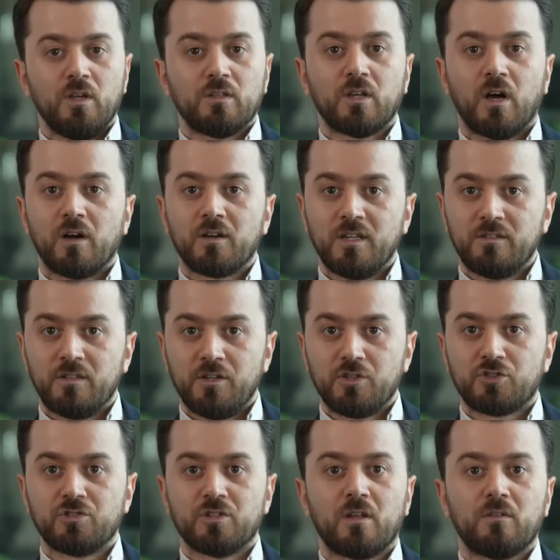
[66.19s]
Tarihi
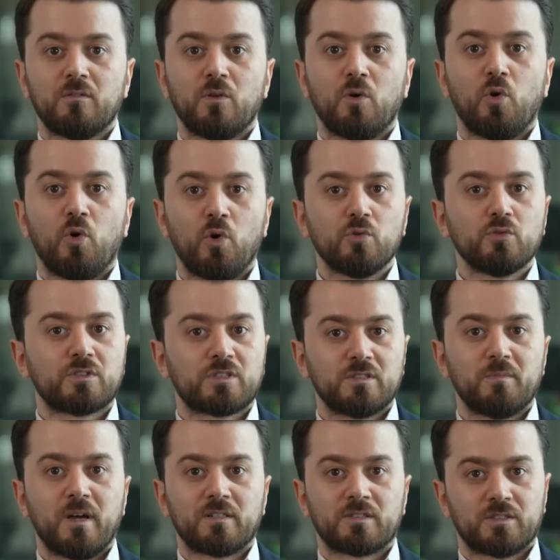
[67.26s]
değiştiren 10
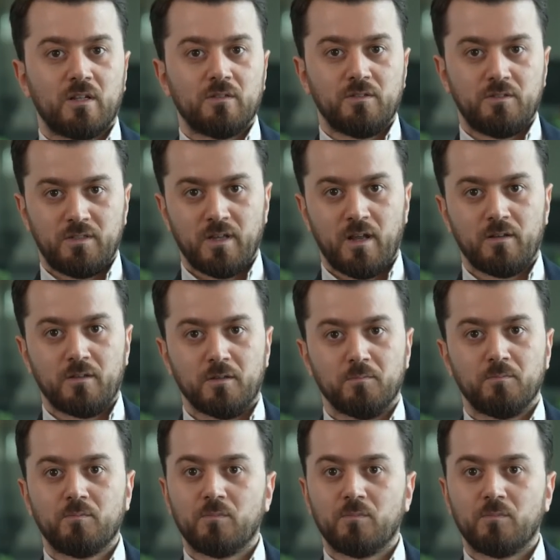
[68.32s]
siber saldırıyı derledim.